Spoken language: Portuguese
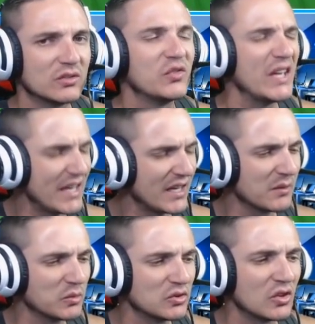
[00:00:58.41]

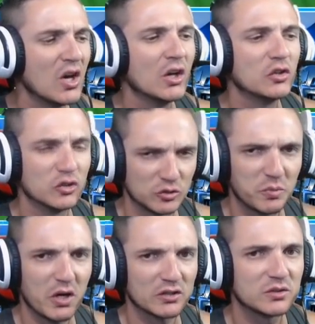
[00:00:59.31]
Veremos nos
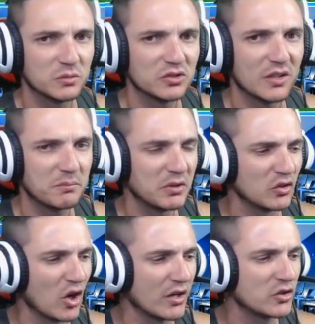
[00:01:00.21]
próximos
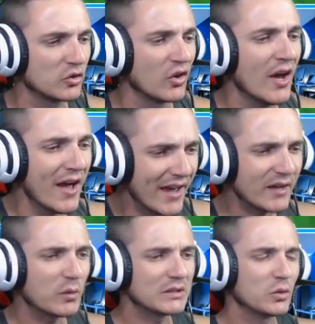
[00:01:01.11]
episódios.
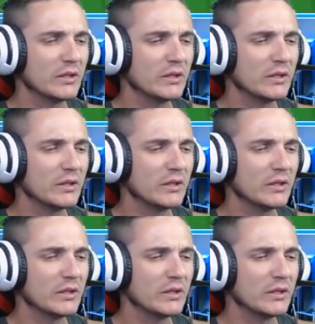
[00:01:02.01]
Enquanto